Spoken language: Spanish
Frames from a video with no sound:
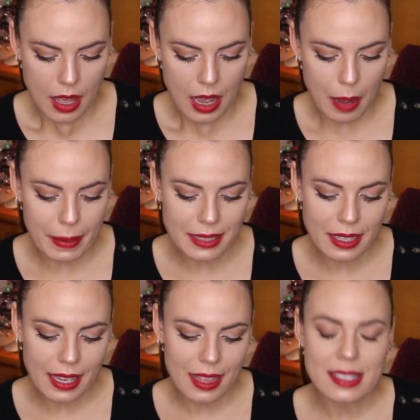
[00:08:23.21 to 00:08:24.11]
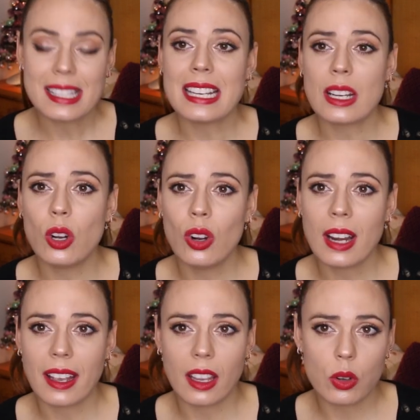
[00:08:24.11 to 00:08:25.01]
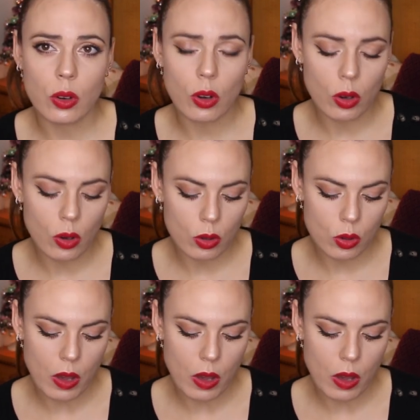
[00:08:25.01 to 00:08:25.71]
aparte que es de silicona, que no,